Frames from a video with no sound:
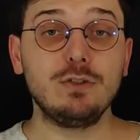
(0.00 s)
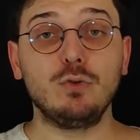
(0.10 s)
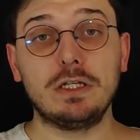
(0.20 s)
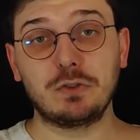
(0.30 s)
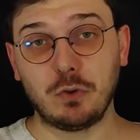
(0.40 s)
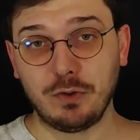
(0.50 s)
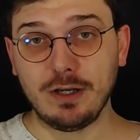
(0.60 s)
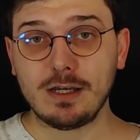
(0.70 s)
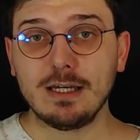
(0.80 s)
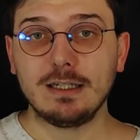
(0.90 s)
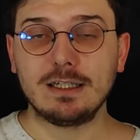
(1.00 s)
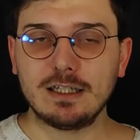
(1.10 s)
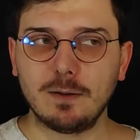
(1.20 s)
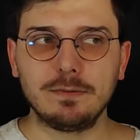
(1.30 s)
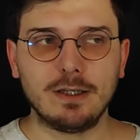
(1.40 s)
Bir süre sonra
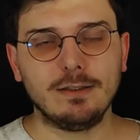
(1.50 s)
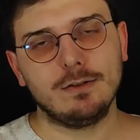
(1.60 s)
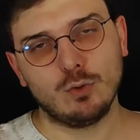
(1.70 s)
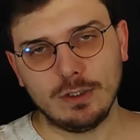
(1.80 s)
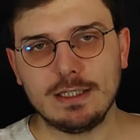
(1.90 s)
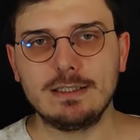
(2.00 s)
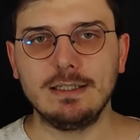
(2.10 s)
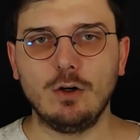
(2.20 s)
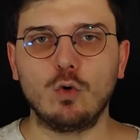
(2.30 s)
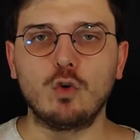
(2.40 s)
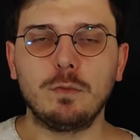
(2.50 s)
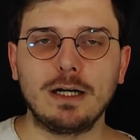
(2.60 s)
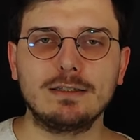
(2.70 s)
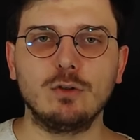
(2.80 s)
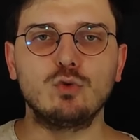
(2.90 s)
kitaptan e, dolayısıyla
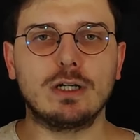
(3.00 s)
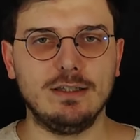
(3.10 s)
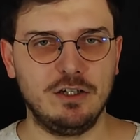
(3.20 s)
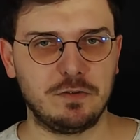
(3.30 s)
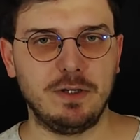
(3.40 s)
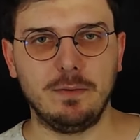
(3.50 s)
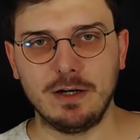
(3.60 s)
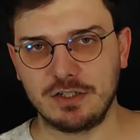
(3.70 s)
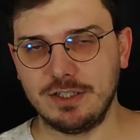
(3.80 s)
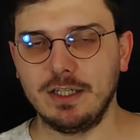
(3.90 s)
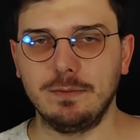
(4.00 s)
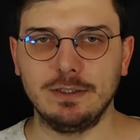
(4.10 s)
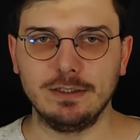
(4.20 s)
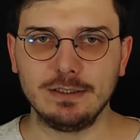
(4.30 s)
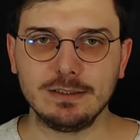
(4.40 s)
okumaktan uzaklaşmaya
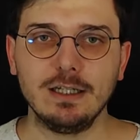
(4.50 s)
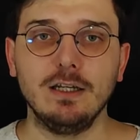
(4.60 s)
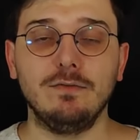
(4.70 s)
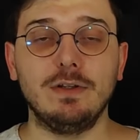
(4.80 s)
başlayabiliriz